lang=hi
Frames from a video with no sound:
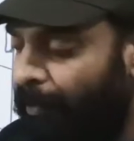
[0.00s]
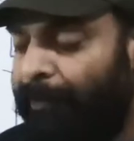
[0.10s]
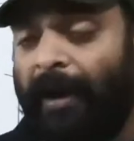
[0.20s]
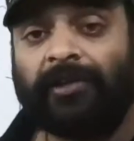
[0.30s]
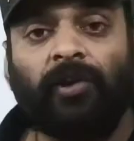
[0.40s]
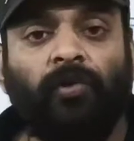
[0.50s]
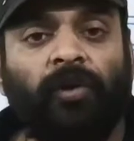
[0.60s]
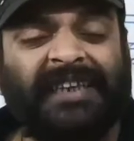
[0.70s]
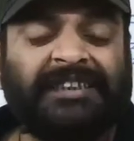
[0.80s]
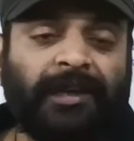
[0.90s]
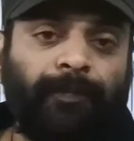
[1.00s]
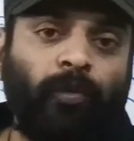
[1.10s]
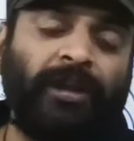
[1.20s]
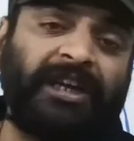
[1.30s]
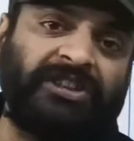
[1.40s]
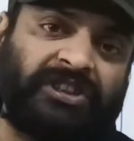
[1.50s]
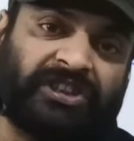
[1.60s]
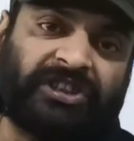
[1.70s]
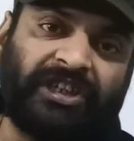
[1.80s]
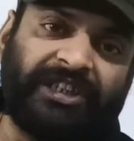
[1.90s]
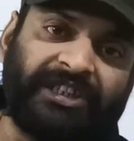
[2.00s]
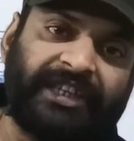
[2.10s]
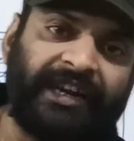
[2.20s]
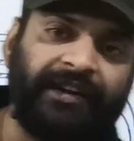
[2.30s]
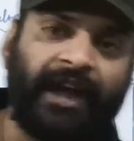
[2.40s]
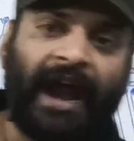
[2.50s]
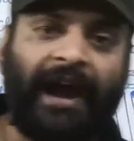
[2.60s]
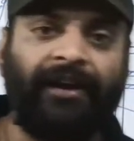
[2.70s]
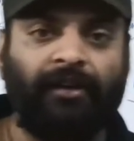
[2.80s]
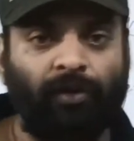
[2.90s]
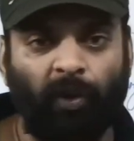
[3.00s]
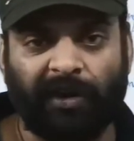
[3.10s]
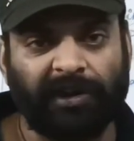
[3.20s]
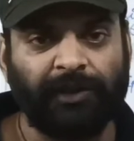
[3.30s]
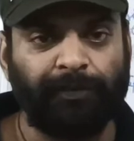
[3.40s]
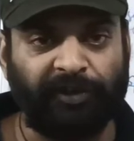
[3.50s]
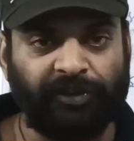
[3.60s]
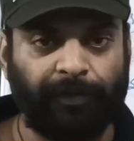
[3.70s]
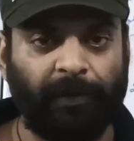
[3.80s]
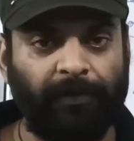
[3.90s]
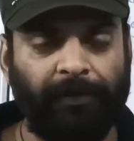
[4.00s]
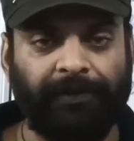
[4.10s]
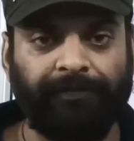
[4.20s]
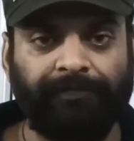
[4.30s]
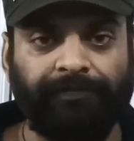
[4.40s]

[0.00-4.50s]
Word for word: अब मैं बात करूंगा इसकी पूरी कंस्ट्रक्शनल डिटेल्ड एंड वर्किंग प्रिंसिपल पर